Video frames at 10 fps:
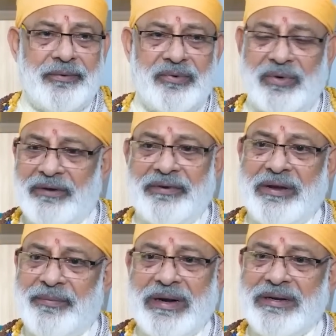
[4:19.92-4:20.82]
సున్నం
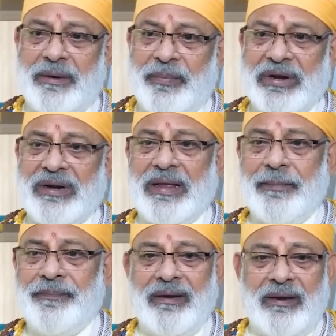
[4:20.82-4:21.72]
వేయమని చెప్పటంలే
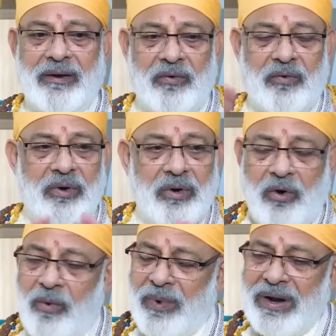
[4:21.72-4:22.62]

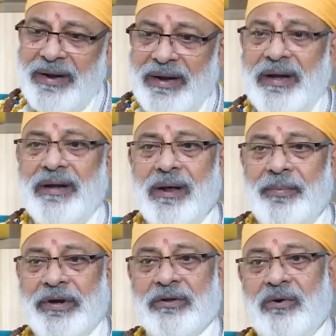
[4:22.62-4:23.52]
లోపల నీట్గా
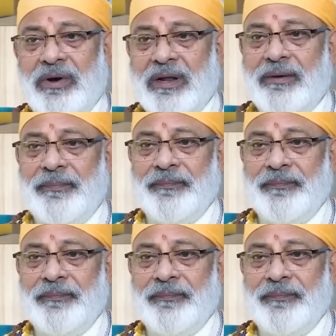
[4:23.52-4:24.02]
పెట్టుకోవాలి